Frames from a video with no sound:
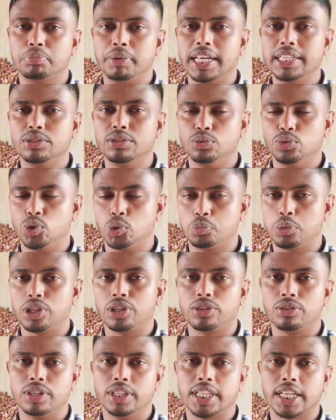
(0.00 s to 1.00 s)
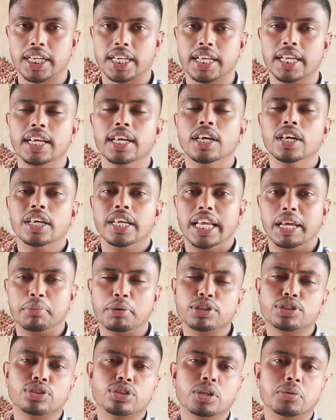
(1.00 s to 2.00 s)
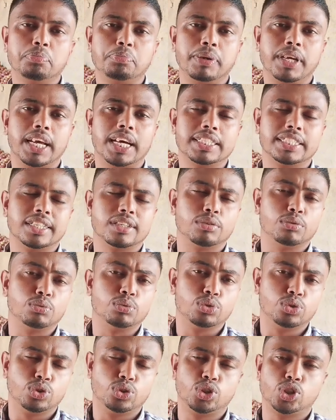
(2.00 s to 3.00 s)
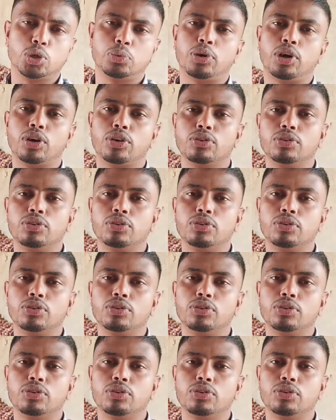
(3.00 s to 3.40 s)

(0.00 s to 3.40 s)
পেঁয়াজ উৎপাদন হয়ে থাকে এবছরও পেঁয়াজের উচ্চ ফলন